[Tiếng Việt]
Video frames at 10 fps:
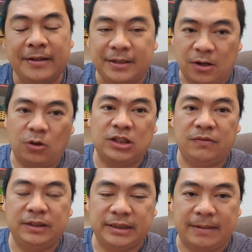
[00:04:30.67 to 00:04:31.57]
lỗ sáu
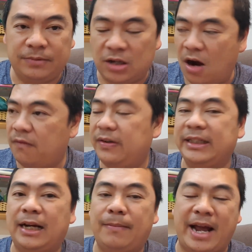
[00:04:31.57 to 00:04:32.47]
phần trăm so với
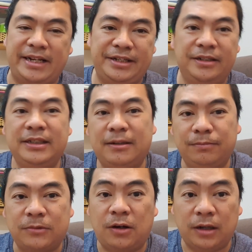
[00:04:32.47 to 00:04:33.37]
các bạn giữ cái đồng
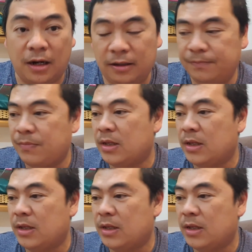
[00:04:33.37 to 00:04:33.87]
coin đó.